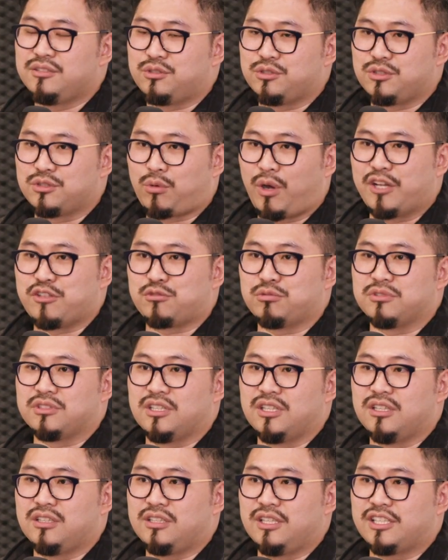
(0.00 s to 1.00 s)
就是快速
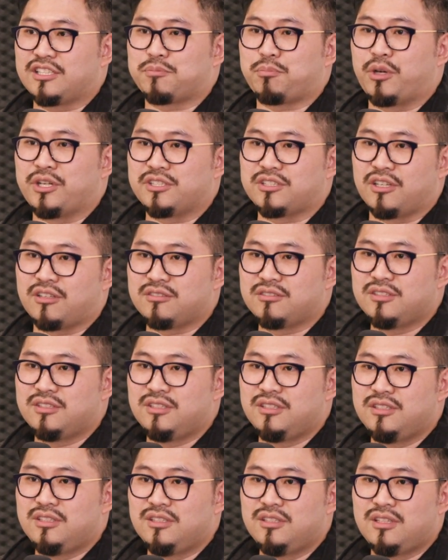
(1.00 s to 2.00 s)
的 espresso。
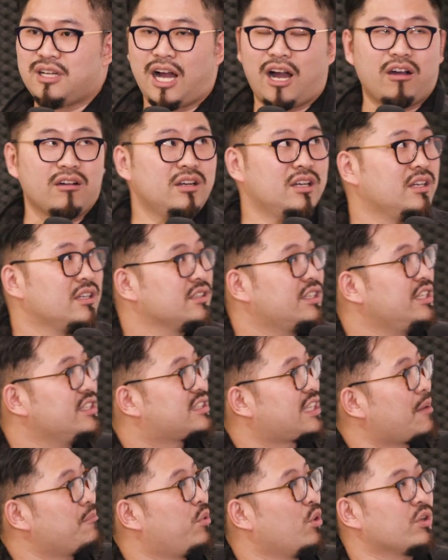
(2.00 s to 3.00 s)
好，第
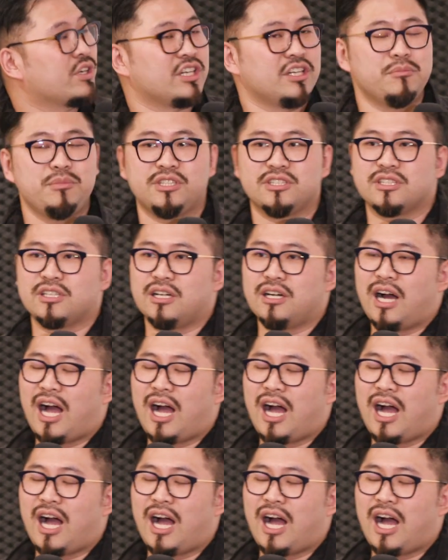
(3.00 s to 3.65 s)
三波革命呢，